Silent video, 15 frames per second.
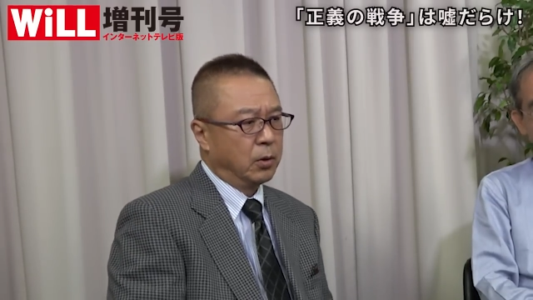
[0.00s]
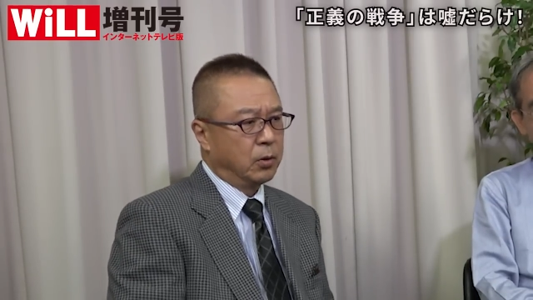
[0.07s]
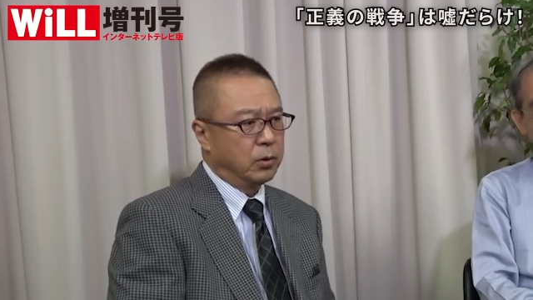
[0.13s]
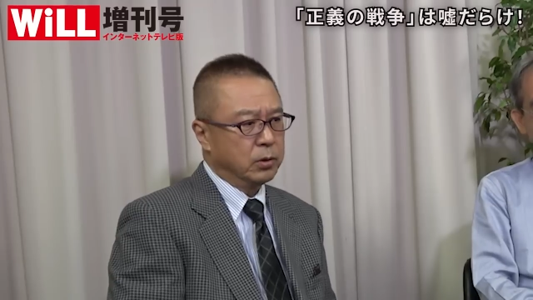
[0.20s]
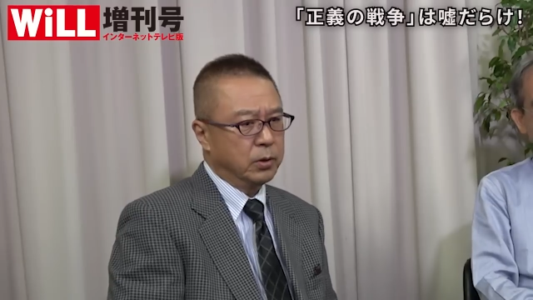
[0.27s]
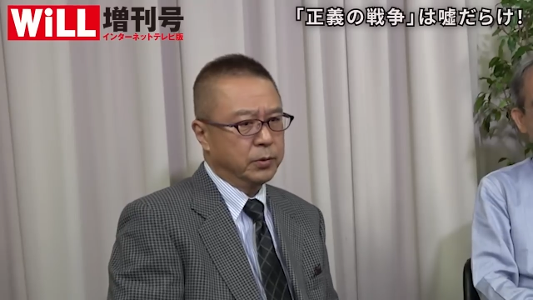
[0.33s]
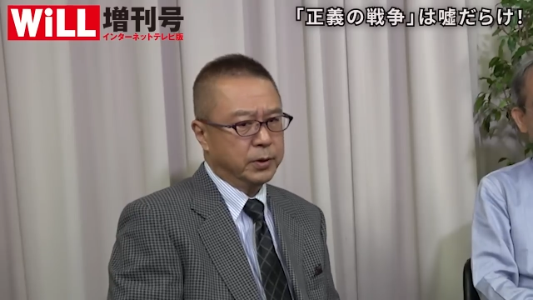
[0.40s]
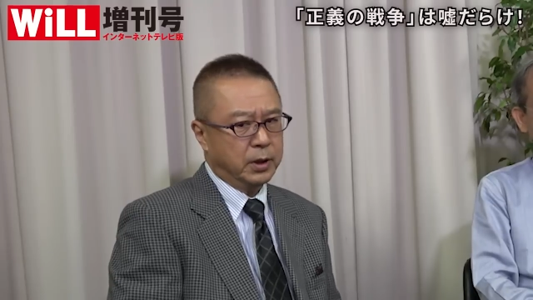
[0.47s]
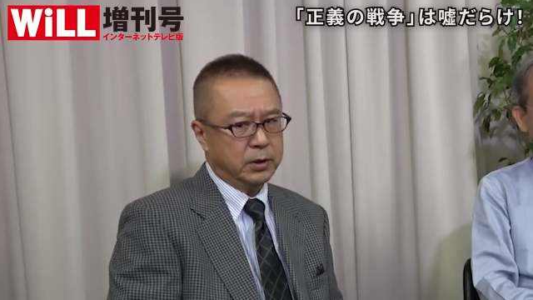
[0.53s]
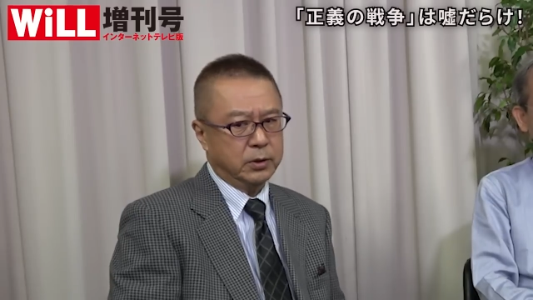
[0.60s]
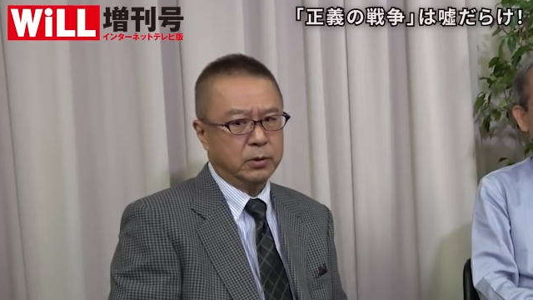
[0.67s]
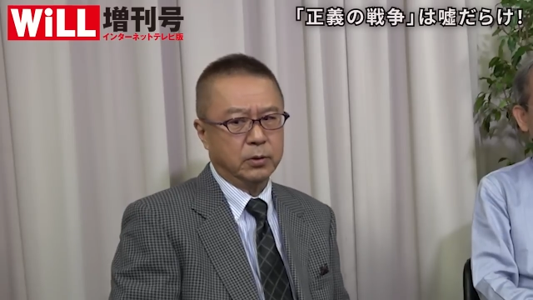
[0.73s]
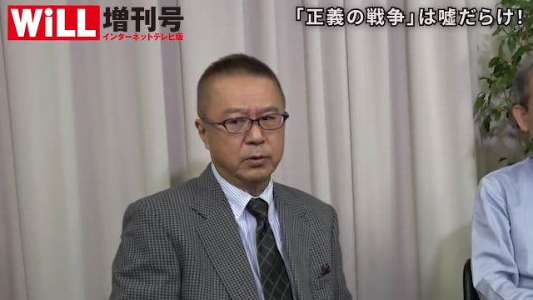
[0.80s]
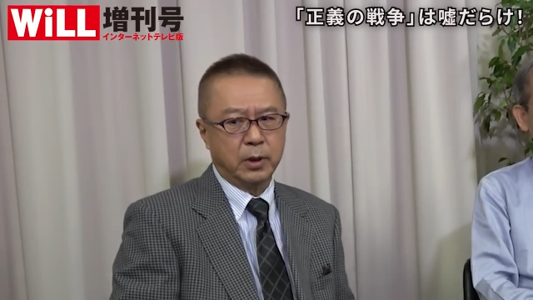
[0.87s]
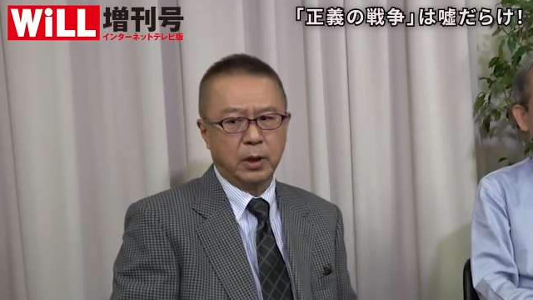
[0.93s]
この2
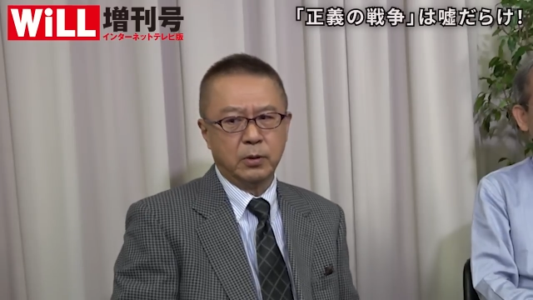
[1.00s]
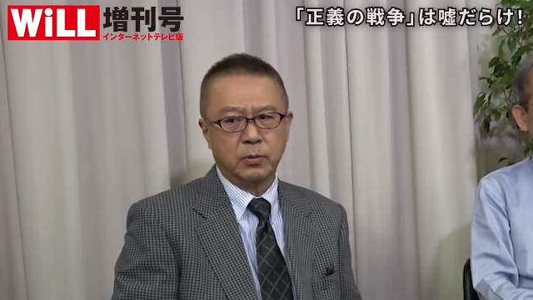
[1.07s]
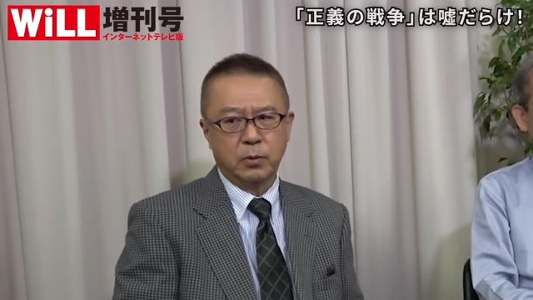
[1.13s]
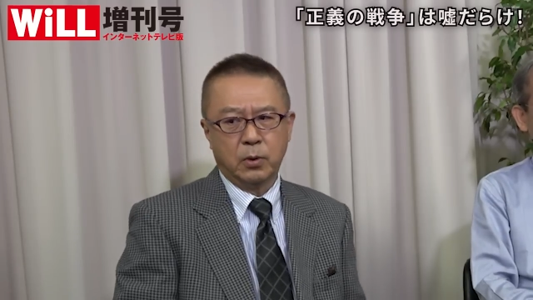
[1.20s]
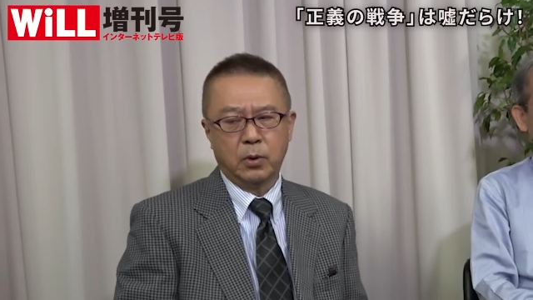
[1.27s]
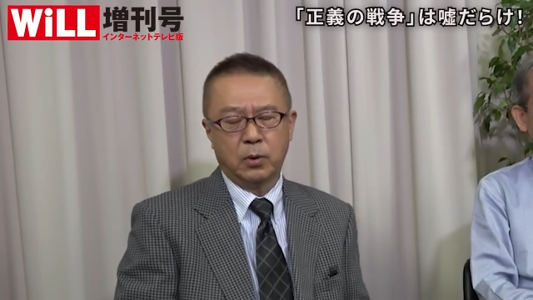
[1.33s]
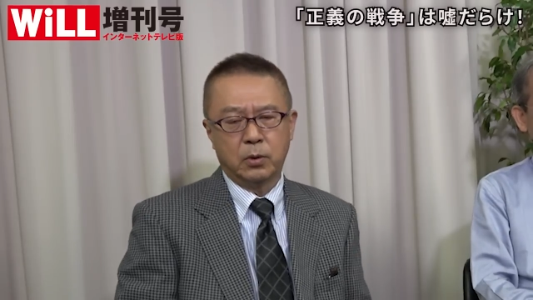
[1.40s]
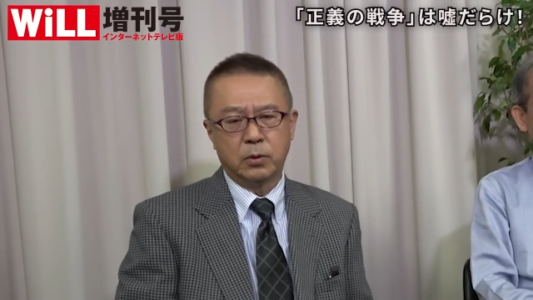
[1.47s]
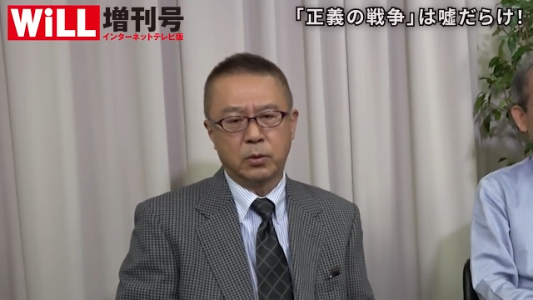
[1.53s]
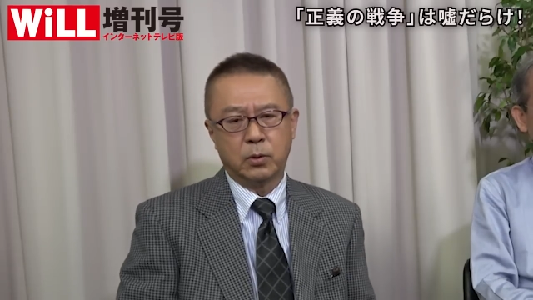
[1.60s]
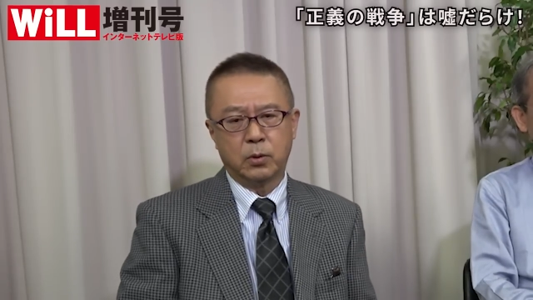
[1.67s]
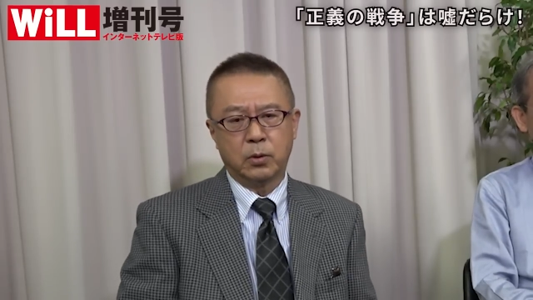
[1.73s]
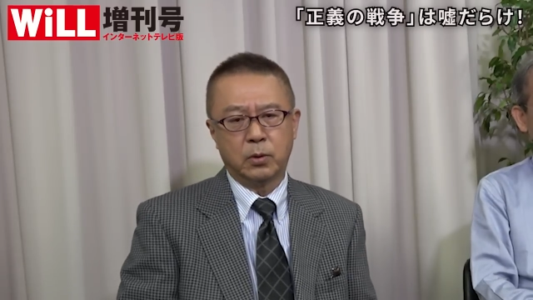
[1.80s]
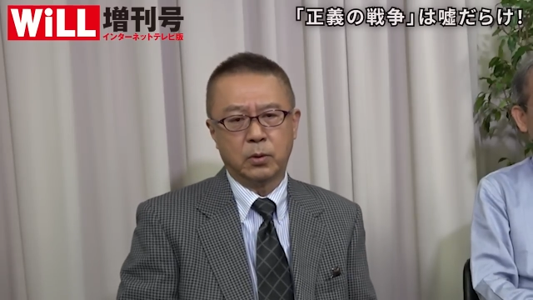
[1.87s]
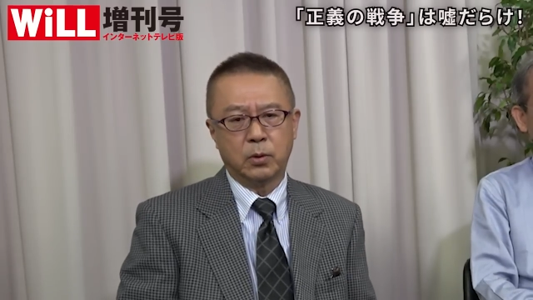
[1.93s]
つの点
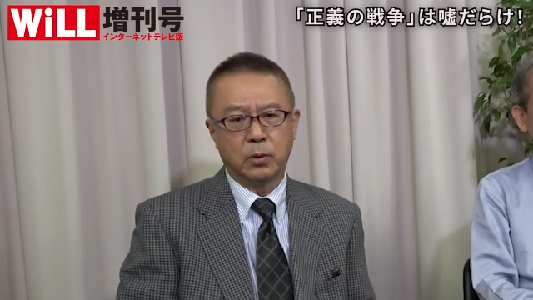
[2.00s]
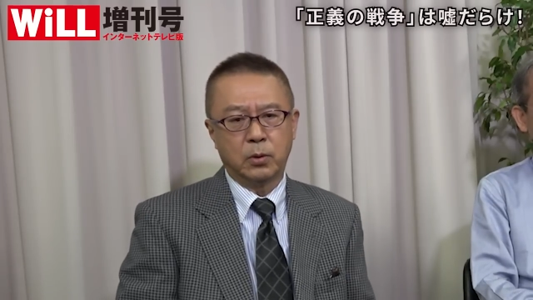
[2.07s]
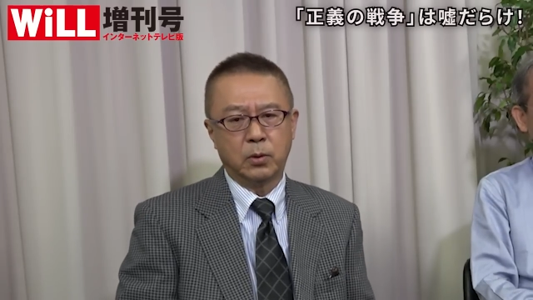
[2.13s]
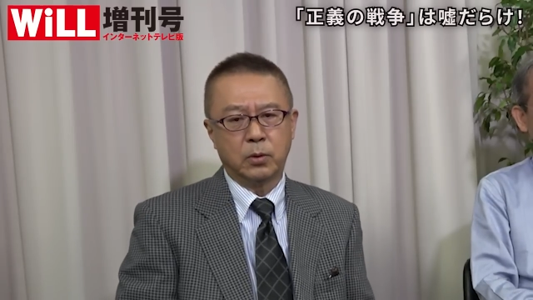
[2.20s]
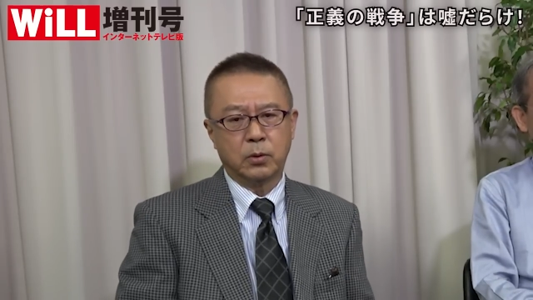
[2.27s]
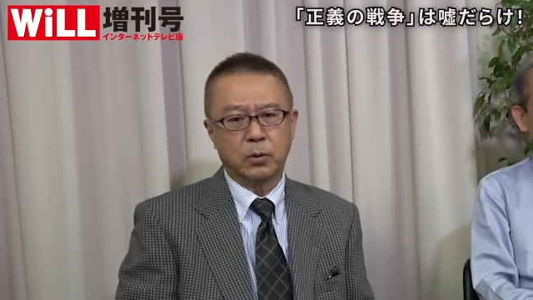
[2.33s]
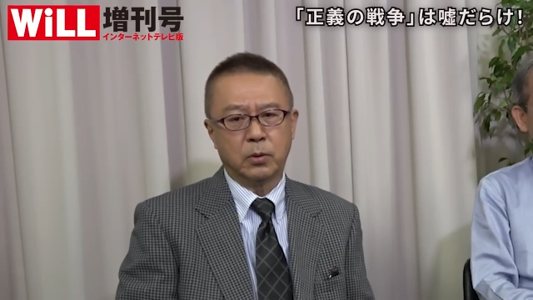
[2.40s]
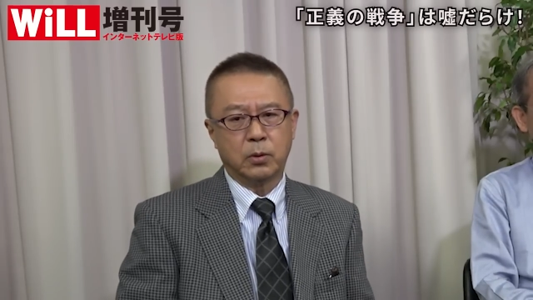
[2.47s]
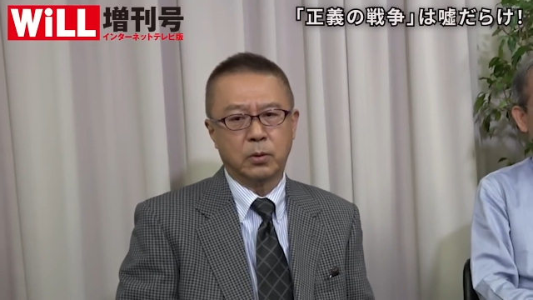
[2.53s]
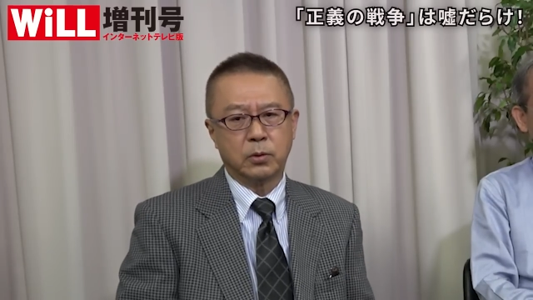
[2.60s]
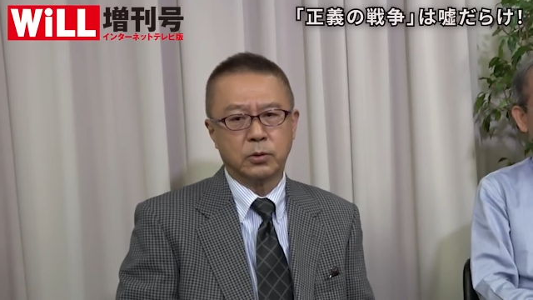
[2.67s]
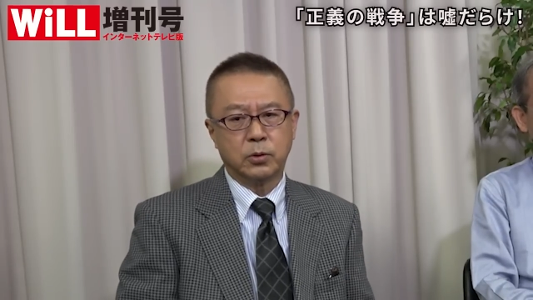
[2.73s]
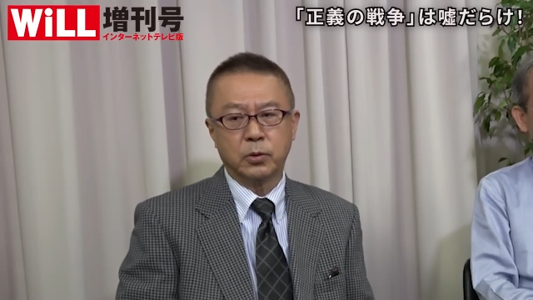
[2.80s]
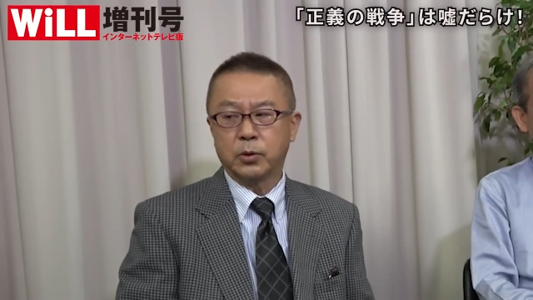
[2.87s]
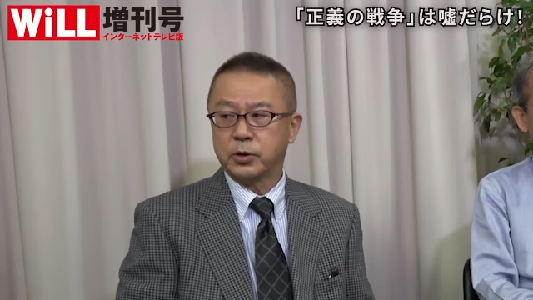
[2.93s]
を
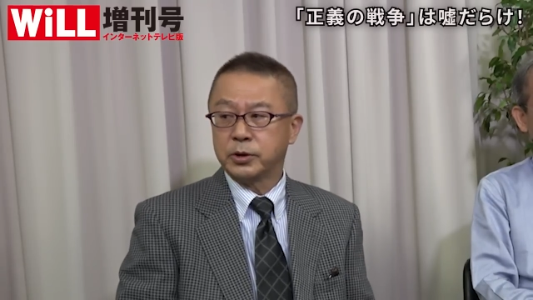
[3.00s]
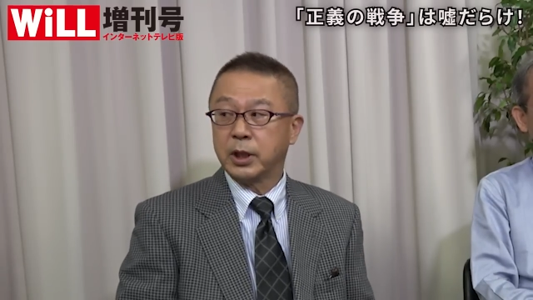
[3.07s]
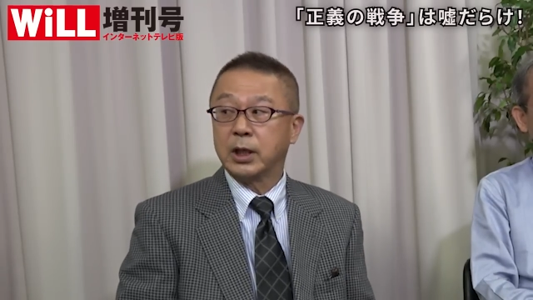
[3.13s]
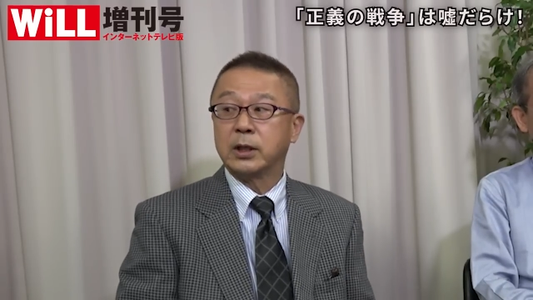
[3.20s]
消去した